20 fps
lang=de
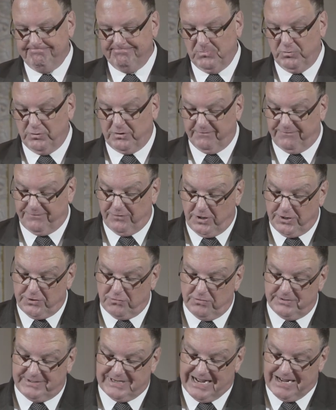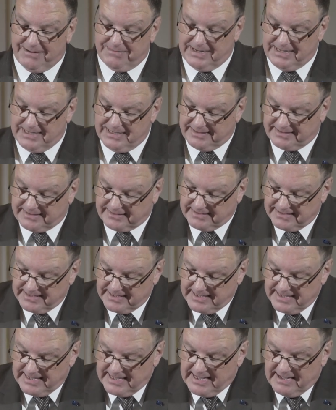Unsere Forderung damals
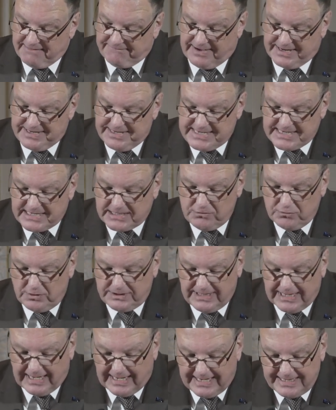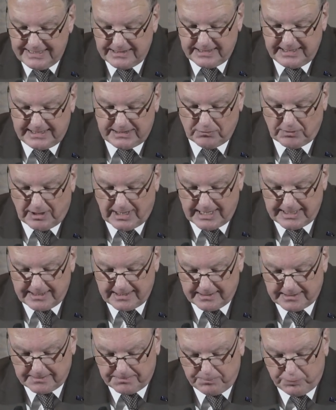war nicht nur die Einrichtung
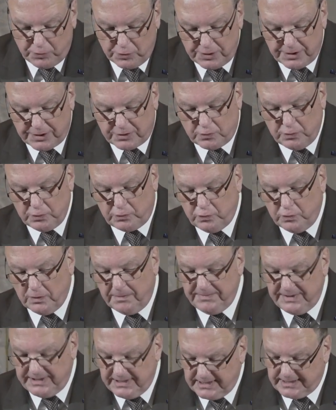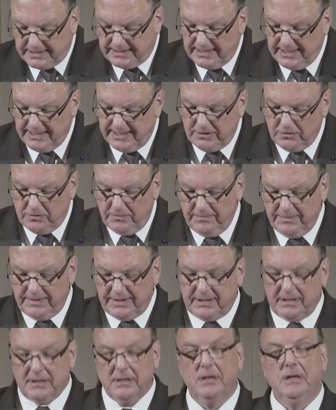eines
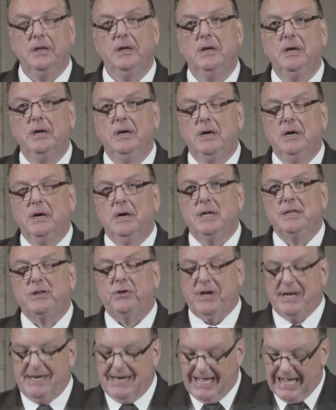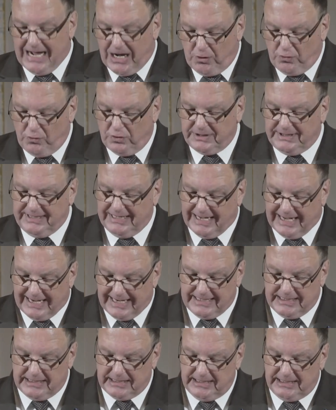Bundeskulturministeriums, sondern auch die
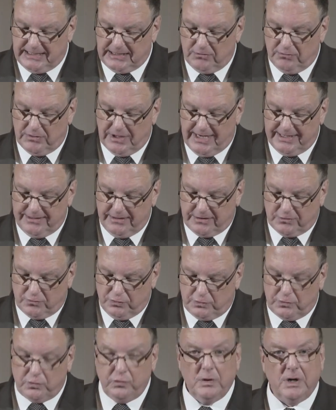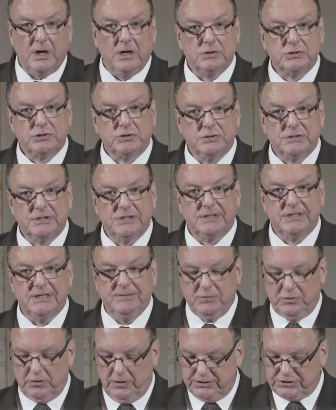Einrichtung eines Kulturausschusses
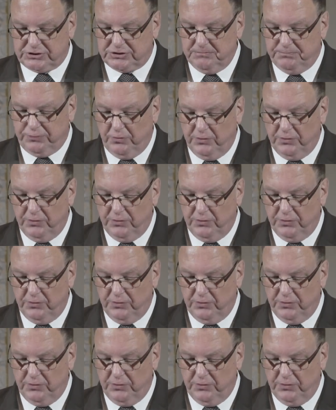im Deutschen